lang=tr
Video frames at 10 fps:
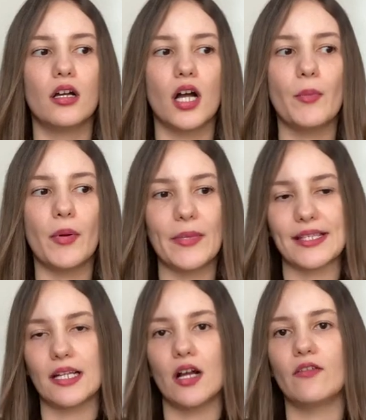ama
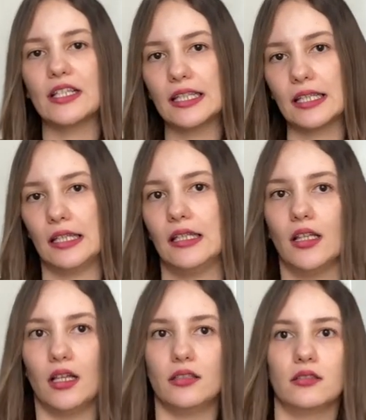mesela
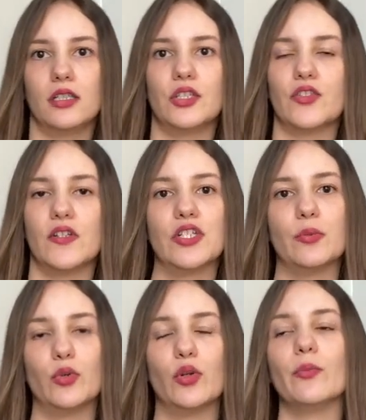Vakiki'den alışveriş
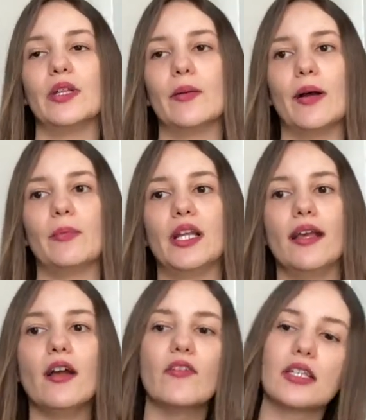yapıyorum bir de ben
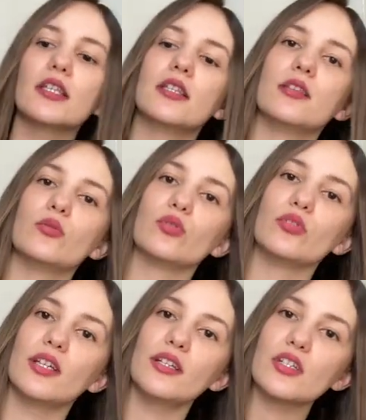Mila'ya. Vakiki'nin
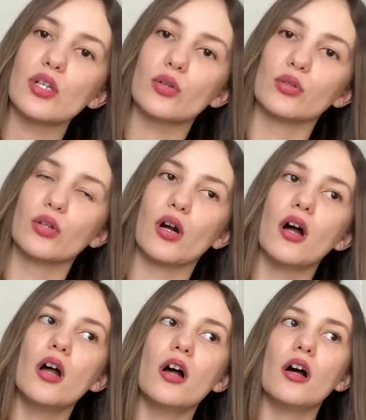ürünleri de şey oluyor.
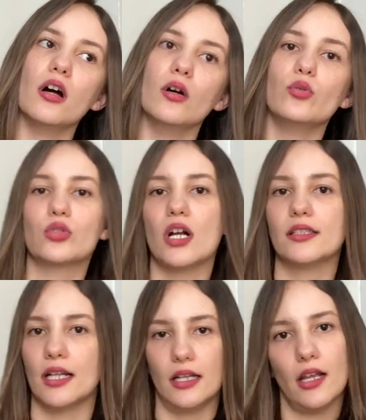3-6
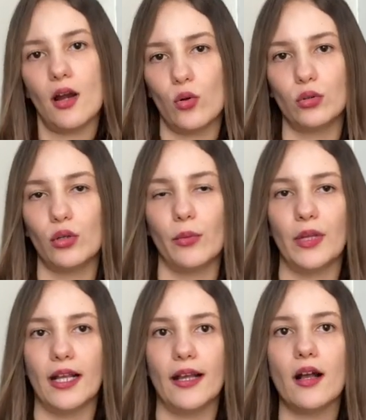ee, aylar oluyor
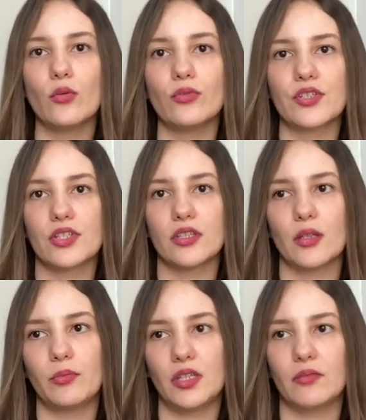ya. Onun
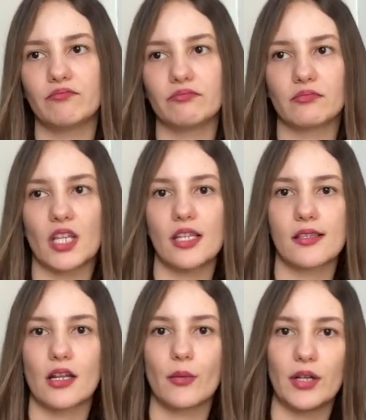dışında bir
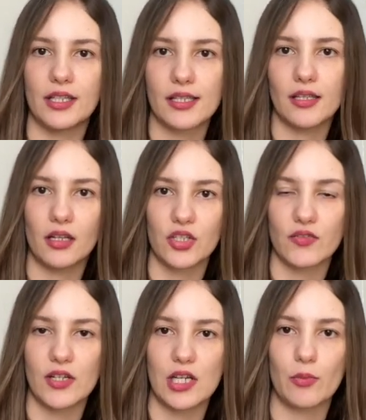Instagram adresinden
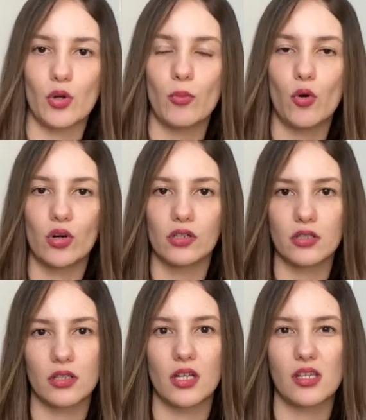alışveriş yapıyorum.
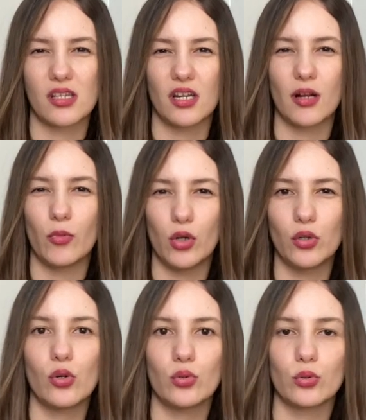Orası da Zara böyle
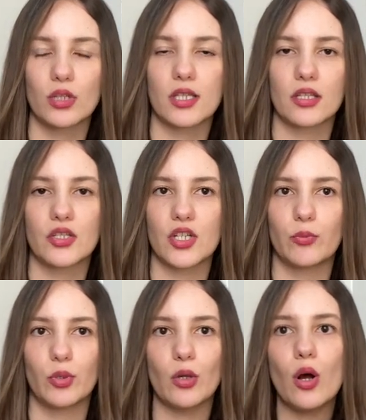yoğunlukla satış
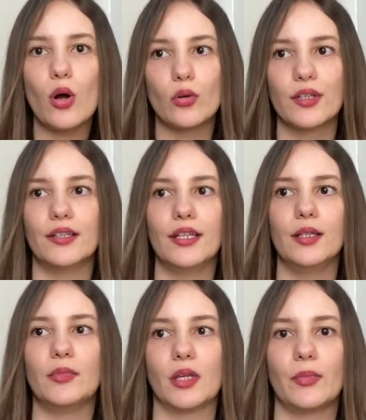yapıyor. O da
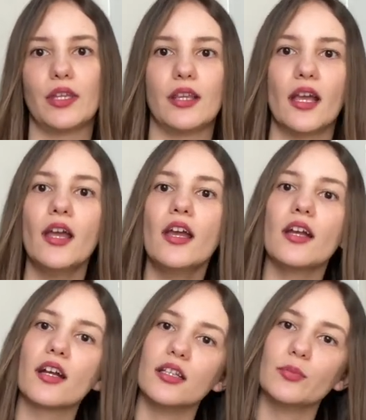dediğim gibi yine
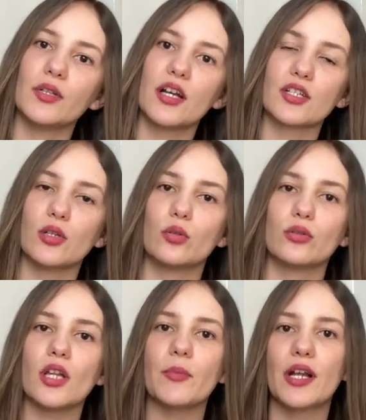kalıplar şey
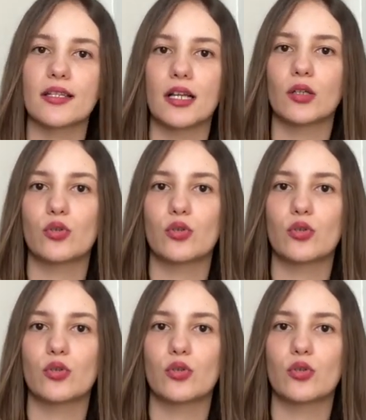olduğundan biraz daha